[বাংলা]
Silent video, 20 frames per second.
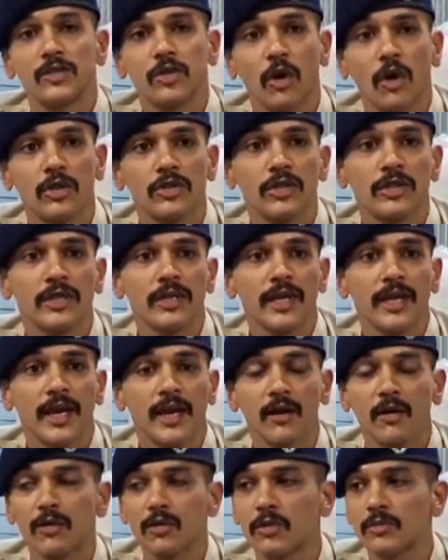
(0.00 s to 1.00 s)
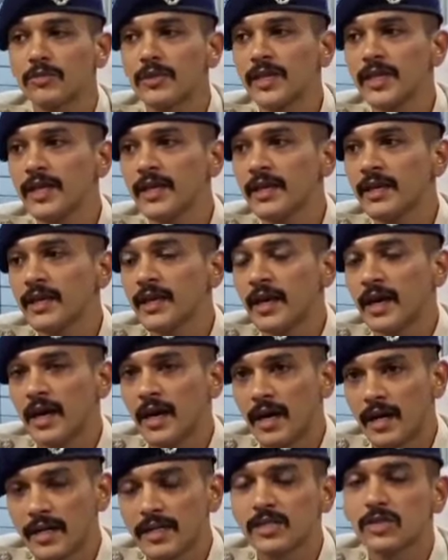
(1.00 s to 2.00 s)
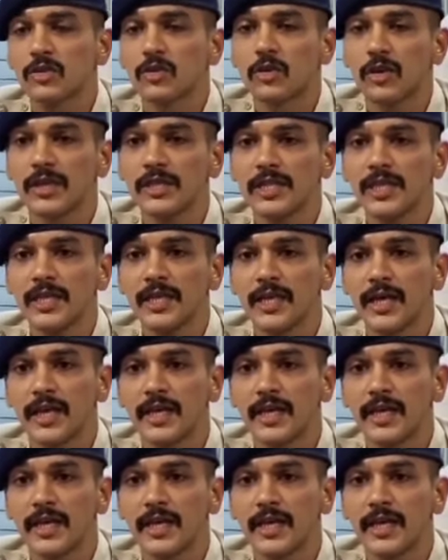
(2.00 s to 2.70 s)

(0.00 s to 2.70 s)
ছজনকে এখন অবধি অ্যারেস্ট করেছি